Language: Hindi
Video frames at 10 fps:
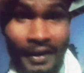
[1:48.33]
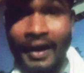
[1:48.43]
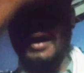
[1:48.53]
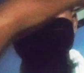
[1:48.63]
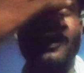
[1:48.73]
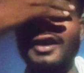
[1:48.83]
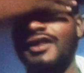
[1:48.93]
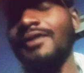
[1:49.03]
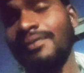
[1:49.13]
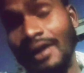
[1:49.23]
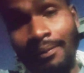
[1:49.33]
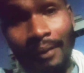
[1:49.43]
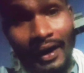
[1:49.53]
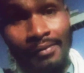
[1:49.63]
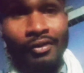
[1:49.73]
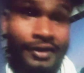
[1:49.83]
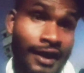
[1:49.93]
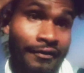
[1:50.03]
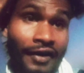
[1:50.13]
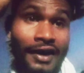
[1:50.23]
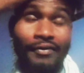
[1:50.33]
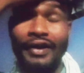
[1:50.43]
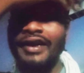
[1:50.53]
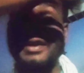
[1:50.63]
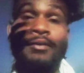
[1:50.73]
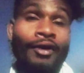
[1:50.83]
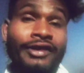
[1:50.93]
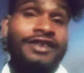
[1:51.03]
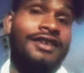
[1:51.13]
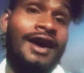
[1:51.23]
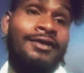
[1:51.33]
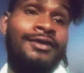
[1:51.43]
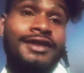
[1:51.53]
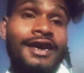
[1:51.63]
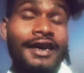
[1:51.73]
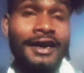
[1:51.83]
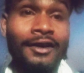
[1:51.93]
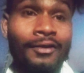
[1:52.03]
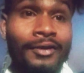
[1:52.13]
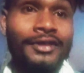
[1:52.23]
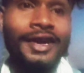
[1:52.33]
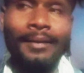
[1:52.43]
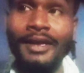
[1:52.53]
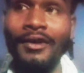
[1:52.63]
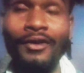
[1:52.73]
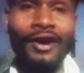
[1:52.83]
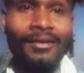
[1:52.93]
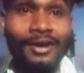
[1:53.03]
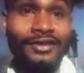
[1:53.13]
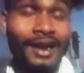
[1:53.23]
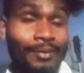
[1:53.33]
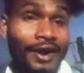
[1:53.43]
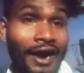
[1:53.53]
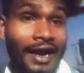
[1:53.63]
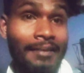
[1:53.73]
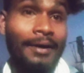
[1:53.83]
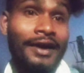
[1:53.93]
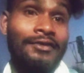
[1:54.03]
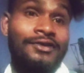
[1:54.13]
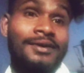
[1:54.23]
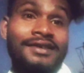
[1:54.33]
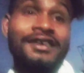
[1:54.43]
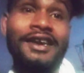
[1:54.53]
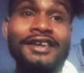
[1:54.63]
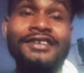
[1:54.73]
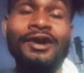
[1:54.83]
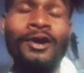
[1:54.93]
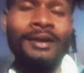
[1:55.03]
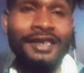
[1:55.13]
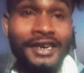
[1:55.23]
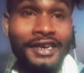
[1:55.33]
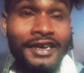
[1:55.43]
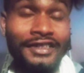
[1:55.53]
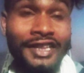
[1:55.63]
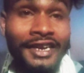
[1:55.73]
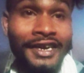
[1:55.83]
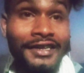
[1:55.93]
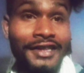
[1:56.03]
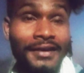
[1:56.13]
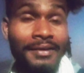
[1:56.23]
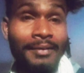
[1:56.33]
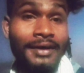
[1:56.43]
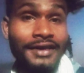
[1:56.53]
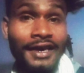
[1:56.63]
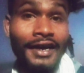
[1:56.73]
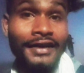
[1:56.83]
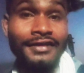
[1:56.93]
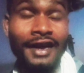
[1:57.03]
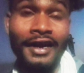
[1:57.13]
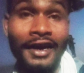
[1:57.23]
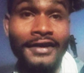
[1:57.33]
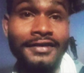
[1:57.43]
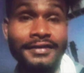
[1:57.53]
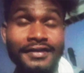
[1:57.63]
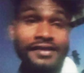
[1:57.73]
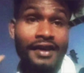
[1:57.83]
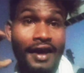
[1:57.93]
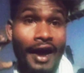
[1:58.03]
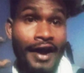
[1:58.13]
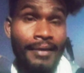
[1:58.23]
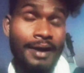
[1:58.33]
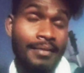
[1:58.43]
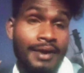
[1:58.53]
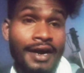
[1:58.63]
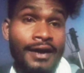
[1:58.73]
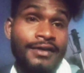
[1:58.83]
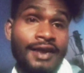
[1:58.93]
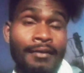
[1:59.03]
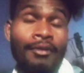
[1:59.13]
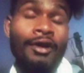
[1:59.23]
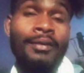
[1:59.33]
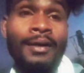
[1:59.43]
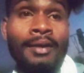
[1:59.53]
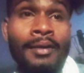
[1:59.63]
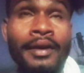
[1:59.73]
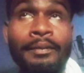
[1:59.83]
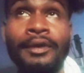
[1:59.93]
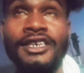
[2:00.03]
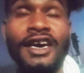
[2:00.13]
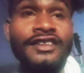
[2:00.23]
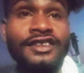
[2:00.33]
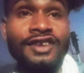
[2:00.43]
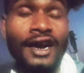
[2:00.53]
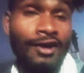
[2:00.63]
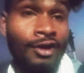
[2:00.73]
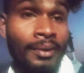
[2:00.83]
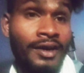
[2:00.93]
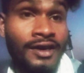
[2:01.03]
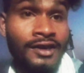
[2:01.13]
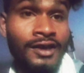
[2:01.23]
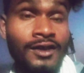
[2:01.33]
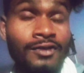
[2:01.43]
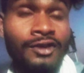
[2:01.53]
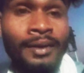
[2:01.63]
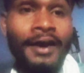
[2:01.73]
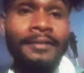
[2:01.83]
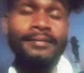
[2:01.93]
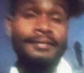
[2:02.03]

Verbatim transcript: तो मैं क्या बोल रहा था भाई बोलते हैं फील्ड वर्क बहुत आसान होता है कई लोग बोलते हैं अब देखो हम लोग सारे पूरा काले पड़ गए सुबह से निकले नौ बजे का निकलते निकलते अभी बज गया साढ़े आठ एंड अभी अभी घर से हम लोग अब लगभग पचास से साठ किलोमीटर की दूरी में है